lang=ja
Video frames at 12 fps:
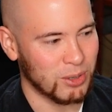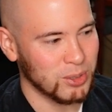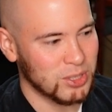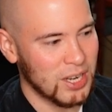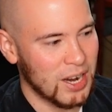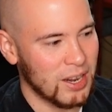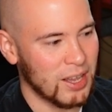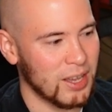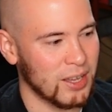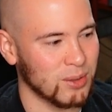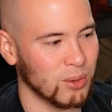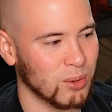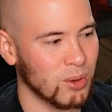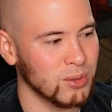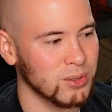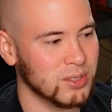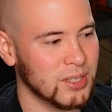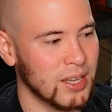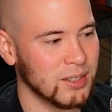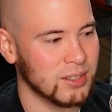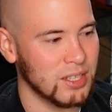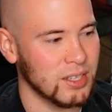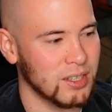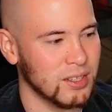ちら、えー、と
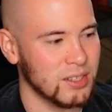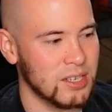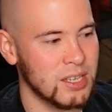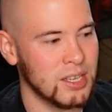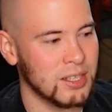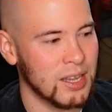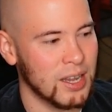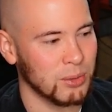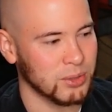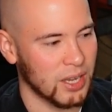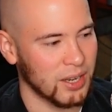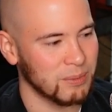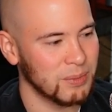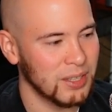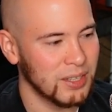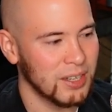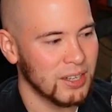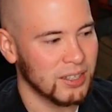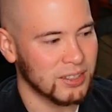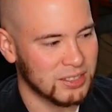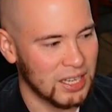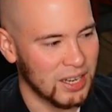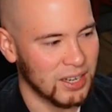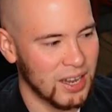コンスタンティン・リータードさん
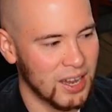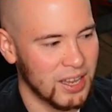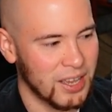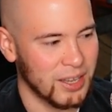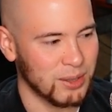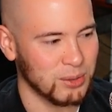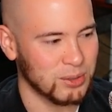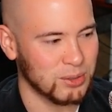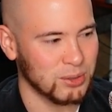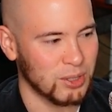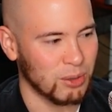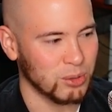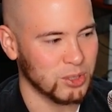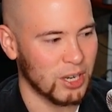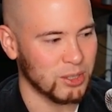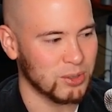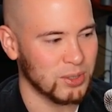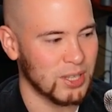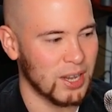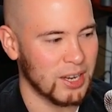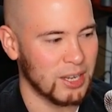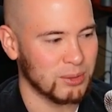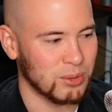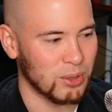さんが、えー、と作ってるこちらの
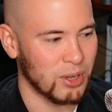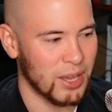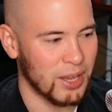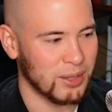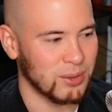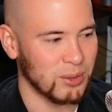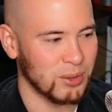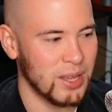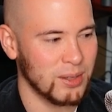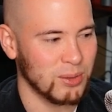ツイッターアカウント、えー、となんと